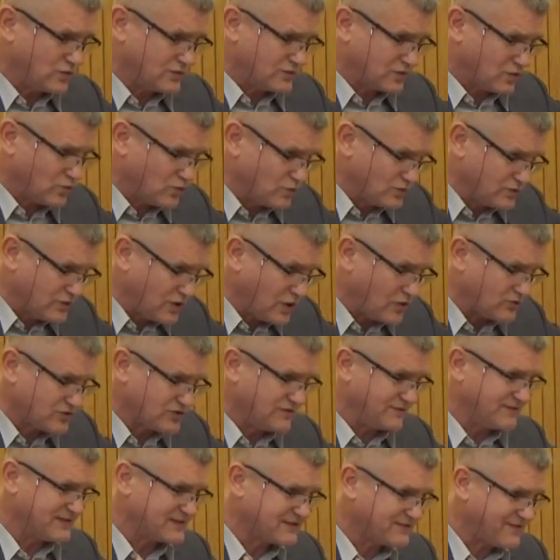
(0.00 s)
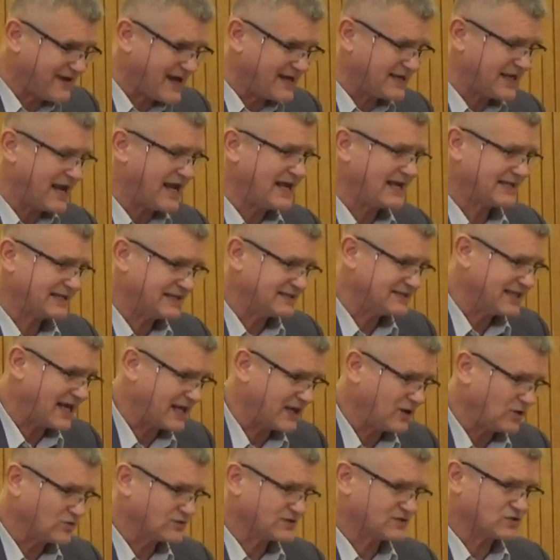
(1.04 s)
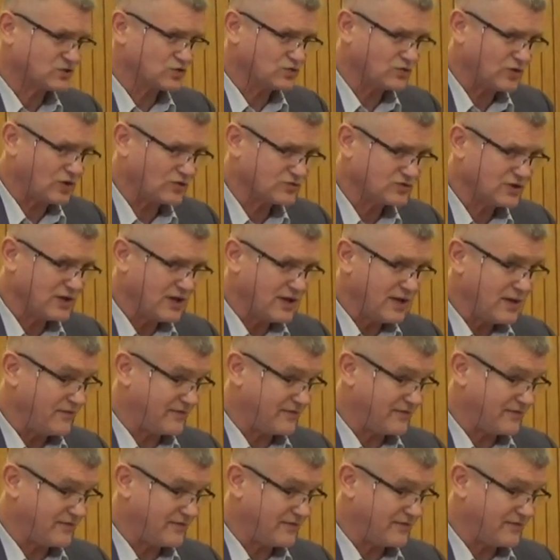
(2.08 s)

trudności, wyzwania jak najdalej odsunąć,